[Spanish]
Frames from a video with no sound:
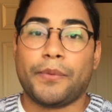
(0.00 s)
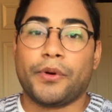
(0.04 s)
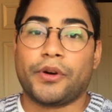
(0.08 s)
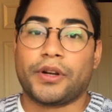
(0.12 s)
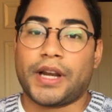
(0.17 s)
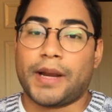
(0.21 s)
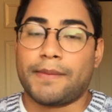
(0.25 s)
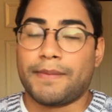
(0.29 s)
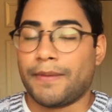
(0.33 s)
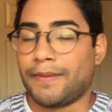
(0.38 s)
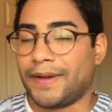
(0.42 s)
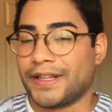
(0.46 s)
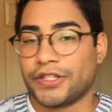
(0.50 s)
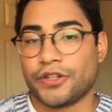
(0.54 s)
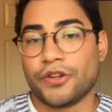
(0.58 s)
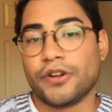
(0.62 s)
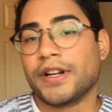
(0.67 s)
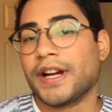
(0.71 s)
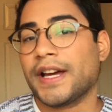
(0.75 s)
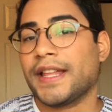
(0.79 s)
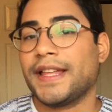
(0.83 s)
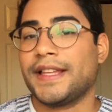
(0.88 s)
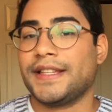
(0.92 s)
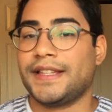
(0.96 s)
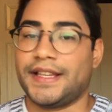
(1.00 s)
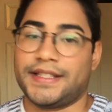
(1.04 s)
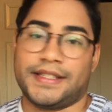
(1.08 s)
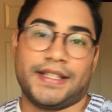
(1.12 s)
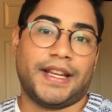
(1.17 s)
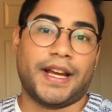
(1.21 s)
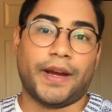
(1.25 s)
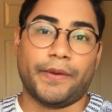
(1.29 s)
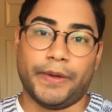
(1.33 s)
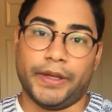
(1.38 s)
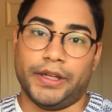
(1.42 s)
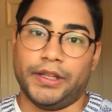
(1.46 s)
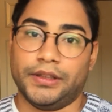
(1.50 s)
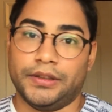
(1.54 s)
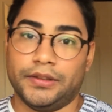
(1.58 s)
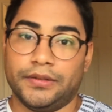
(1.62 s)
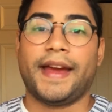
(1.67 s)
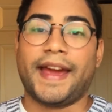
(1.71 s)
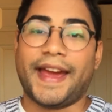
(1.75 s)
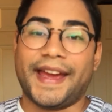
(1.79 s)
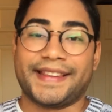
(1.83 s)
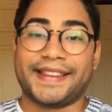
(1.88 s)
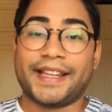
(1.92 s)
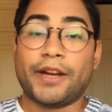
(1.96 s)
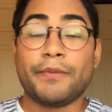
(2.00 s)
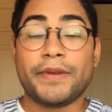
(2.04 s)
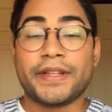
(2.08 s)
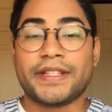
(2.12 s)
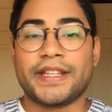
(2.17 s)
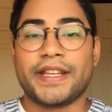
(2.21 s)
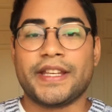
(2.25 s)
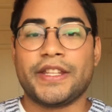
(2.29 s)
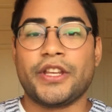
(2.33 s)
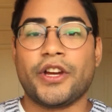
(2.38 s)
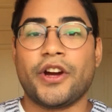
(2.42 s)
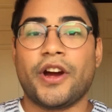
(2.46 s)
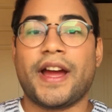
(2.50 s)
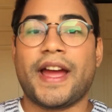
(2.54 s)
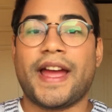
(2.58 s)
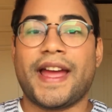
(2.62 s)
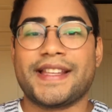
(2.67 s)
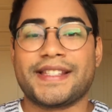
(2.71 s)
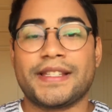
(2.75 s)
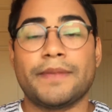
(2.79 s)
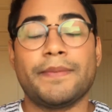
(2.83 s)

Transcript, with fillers: por la mamachonga de Jessica Biel. Este homicidio es